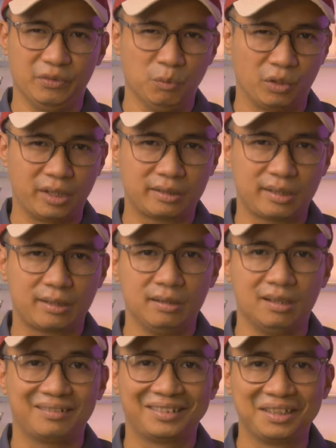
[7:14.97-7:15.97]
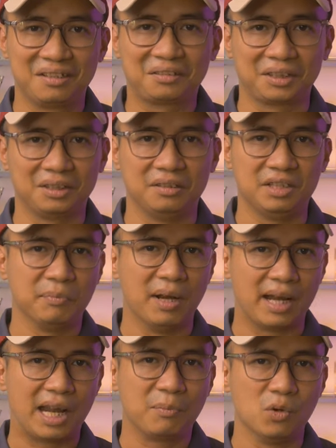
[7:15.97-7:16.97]
một cái chất lượng tương tự như bởi
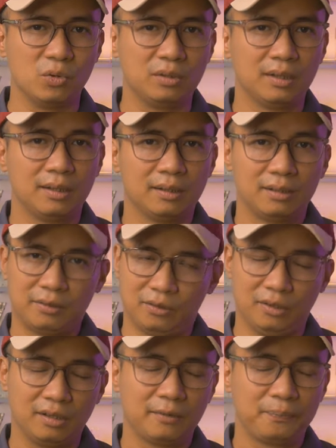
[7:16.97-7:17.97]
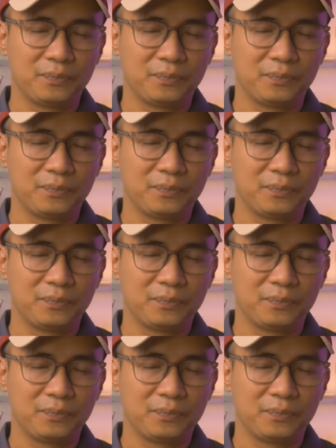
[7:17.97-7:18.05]
24 đó